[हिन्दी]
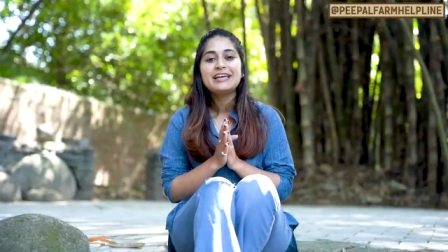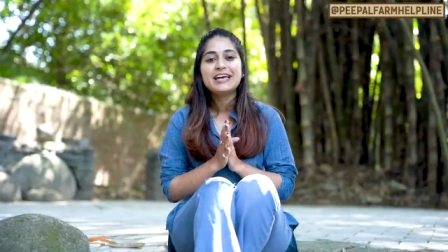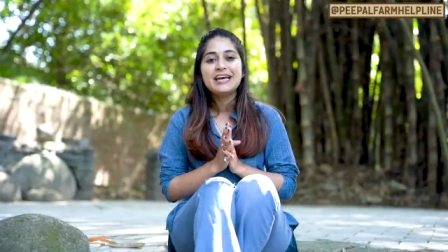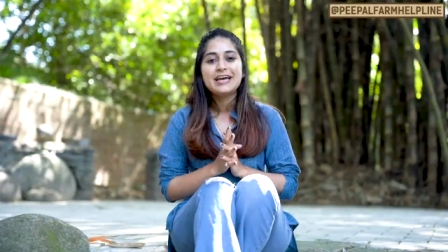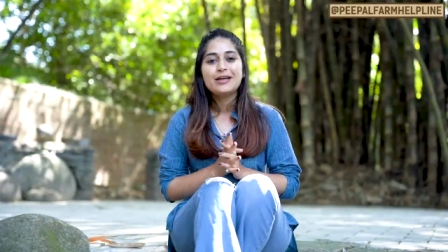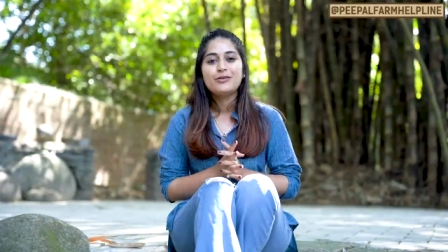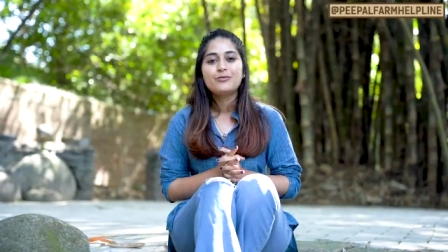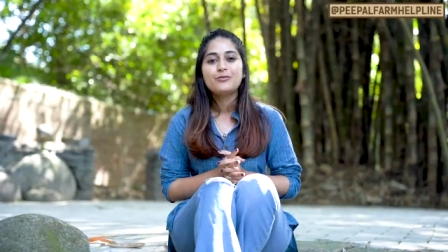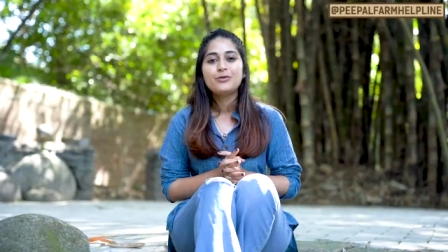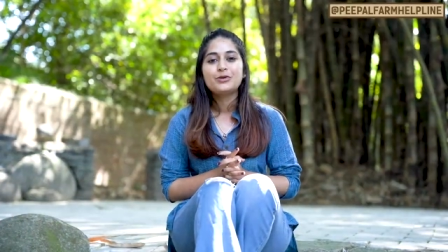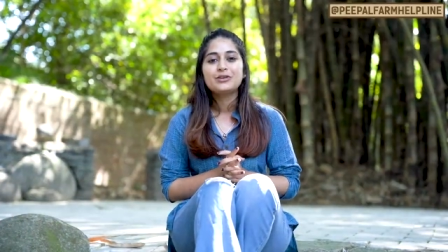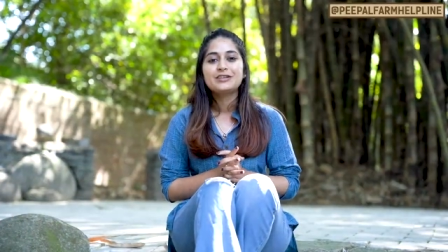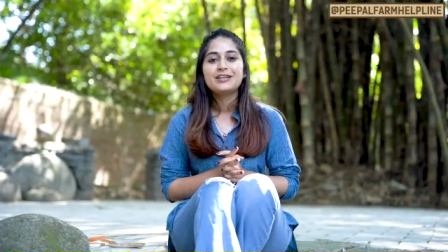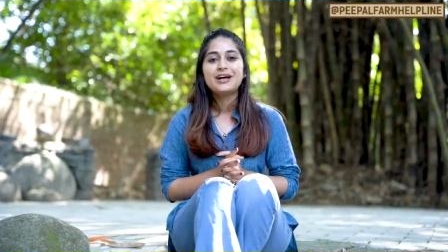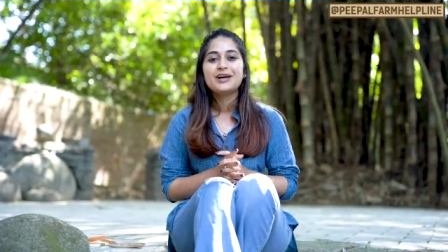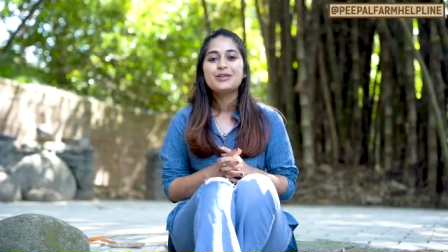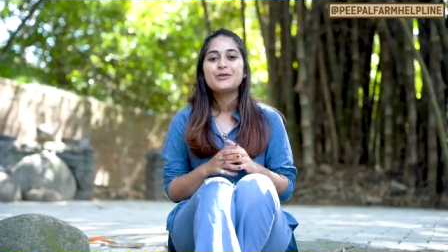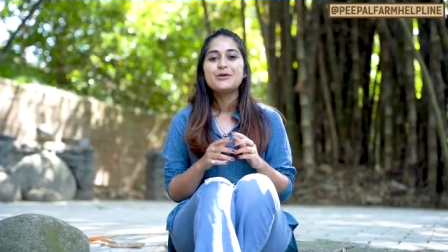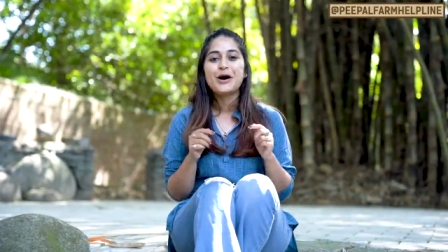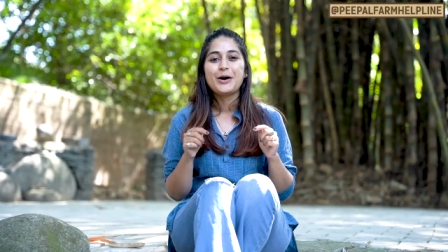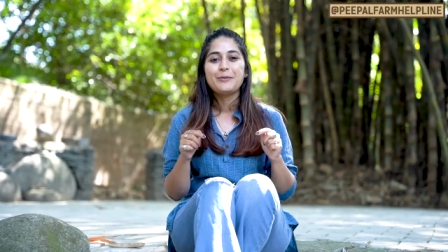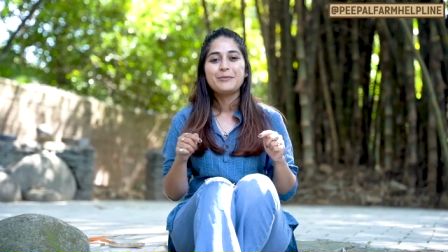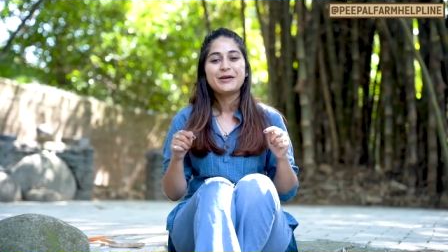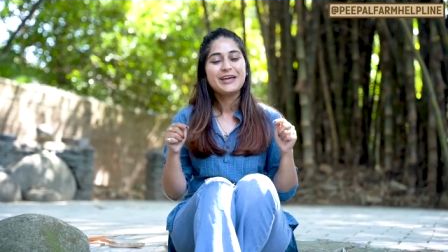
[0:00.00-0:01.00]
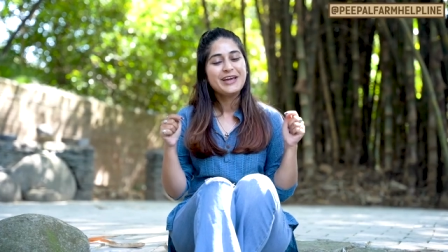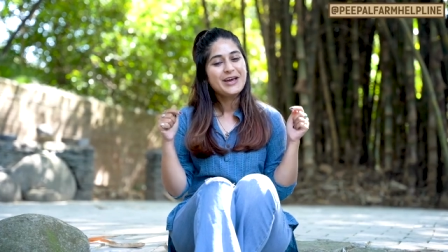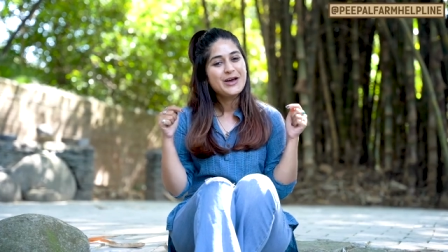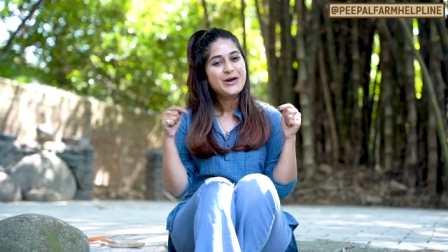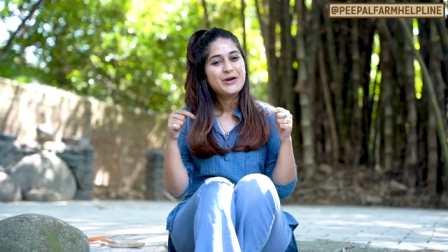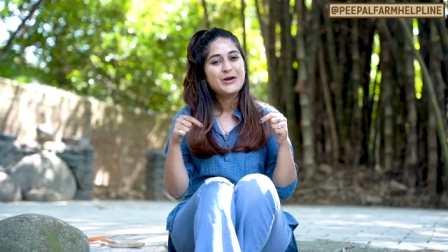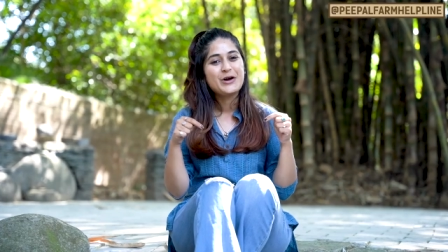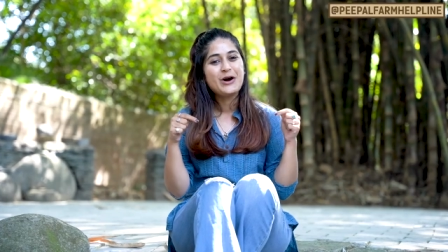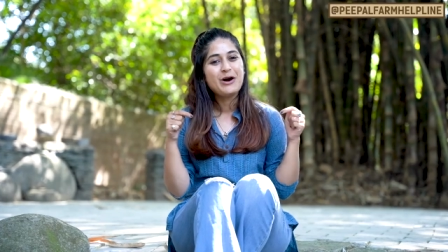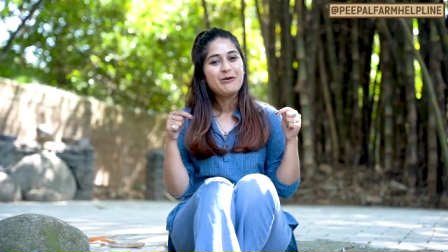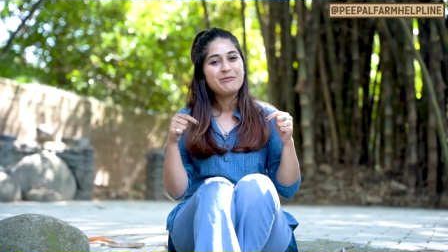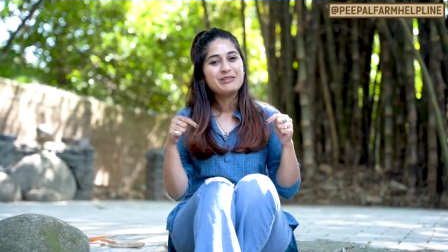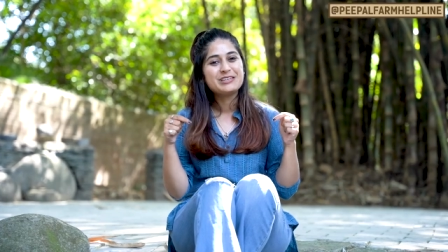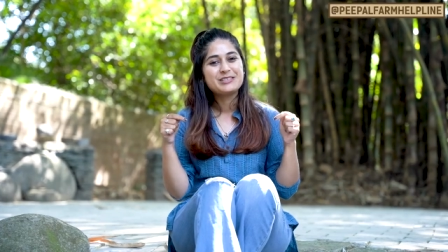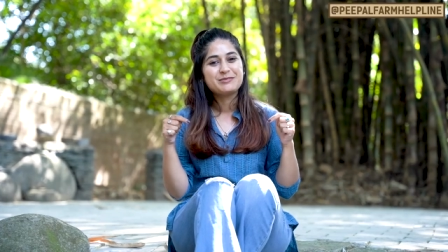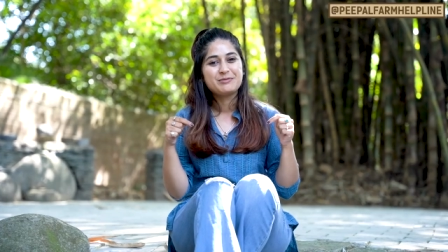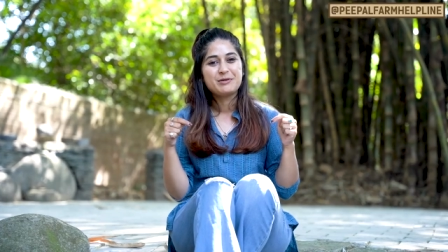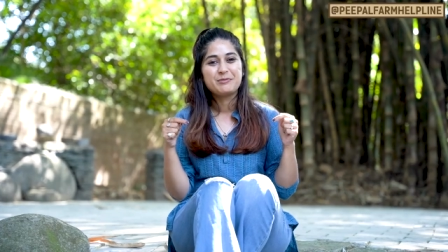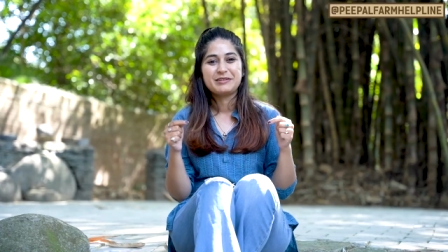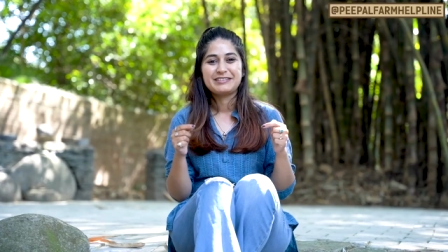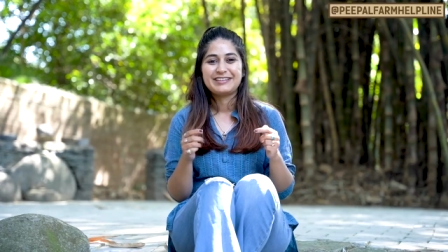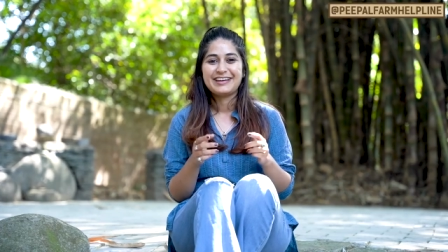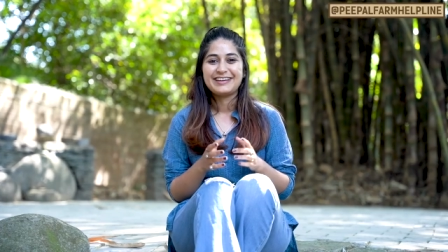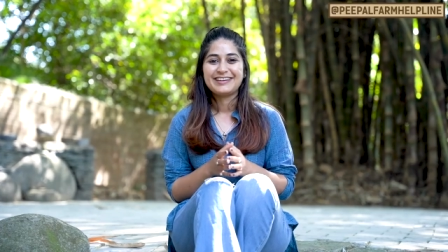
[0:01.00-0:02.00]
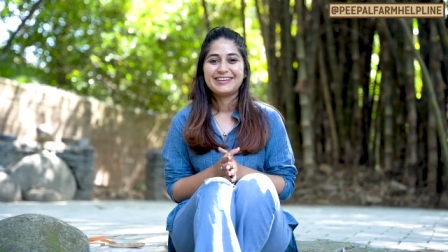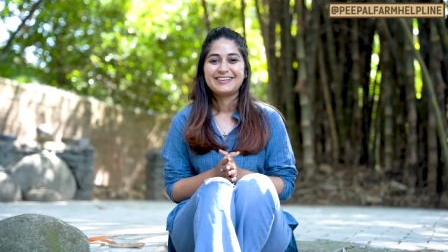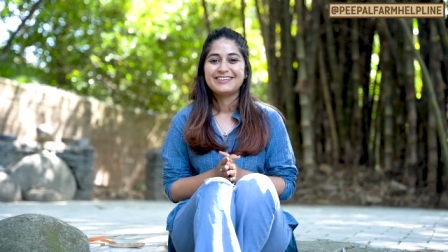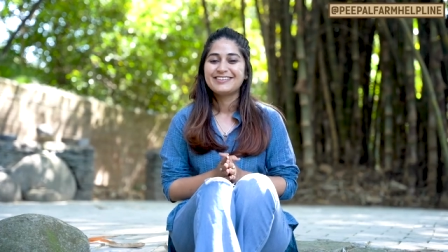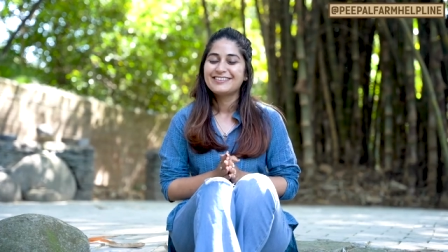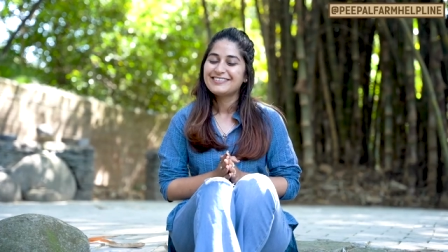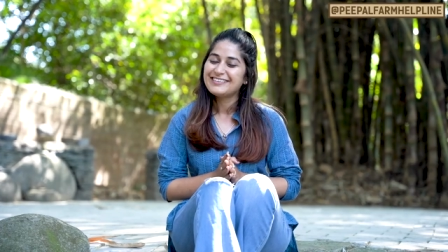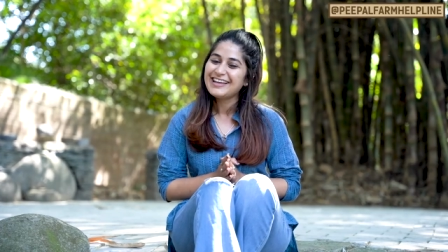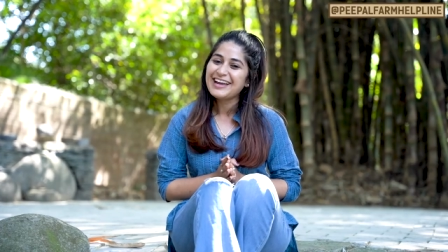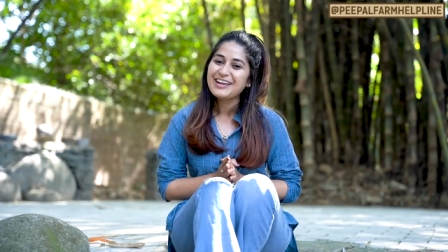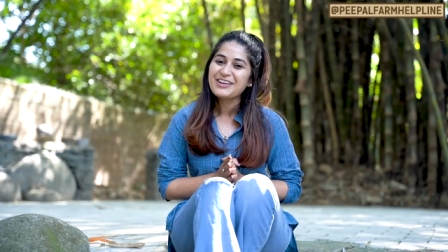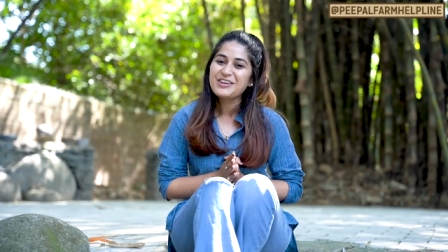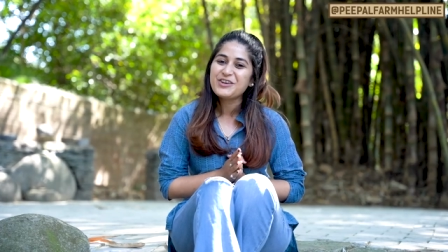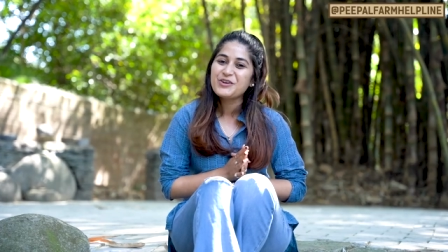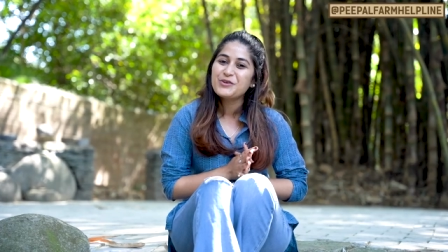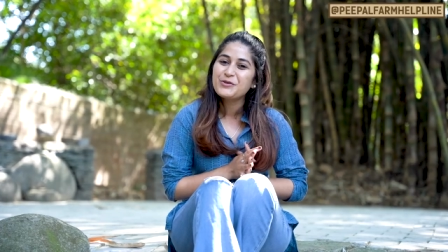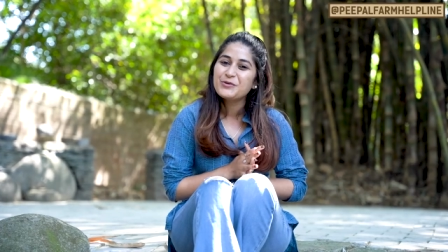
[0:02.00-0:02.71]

लिए हेल्पफुल था तो हमें कॉमेंट्स में बताइए थैंक